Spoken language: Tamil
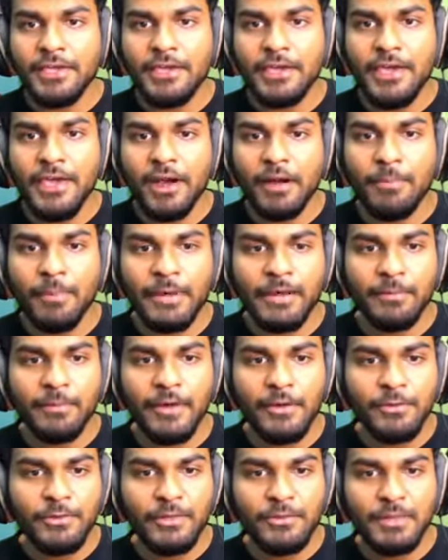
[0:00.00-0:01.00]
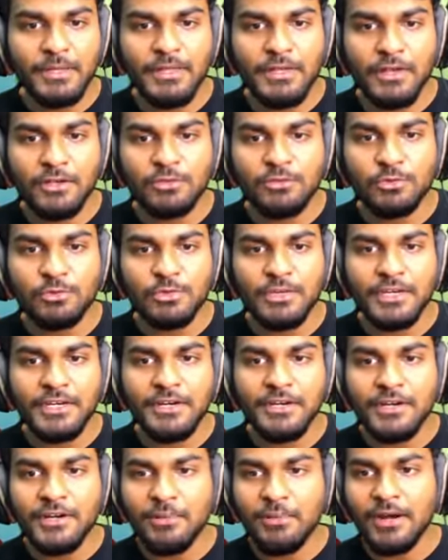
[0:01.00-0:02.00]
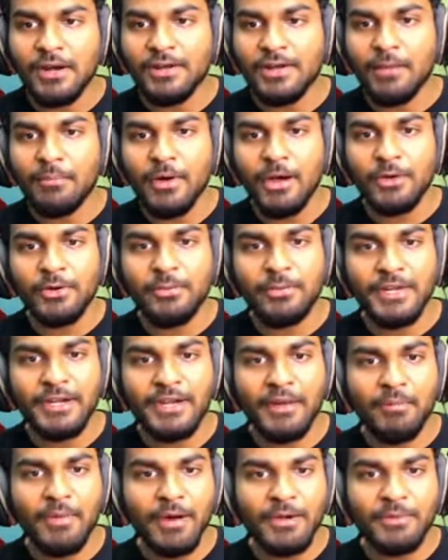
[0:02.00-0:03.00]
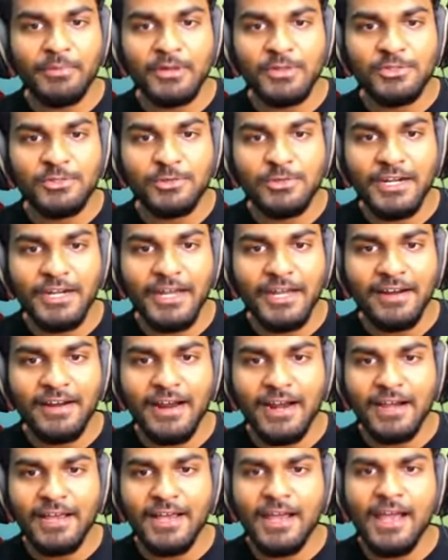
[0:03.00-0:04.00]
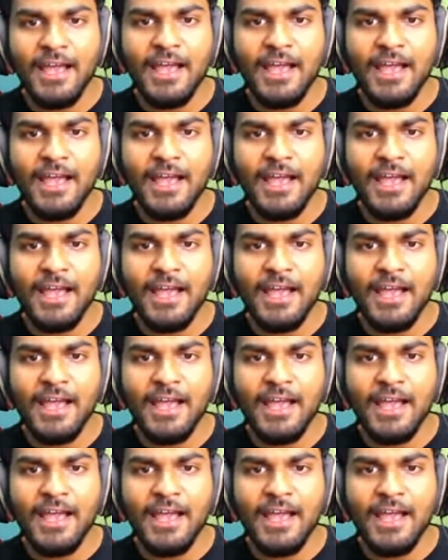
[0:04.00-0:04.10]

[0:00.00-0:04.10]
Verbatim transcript: இங்க ஏகப்பட்ட பேர் வந்து பாத்தீங்கன்னா சுத்தி நின்று நம்மள டமா டுமி டமா டுமின்னு சுட்டுட்டே இருக்கானுங்க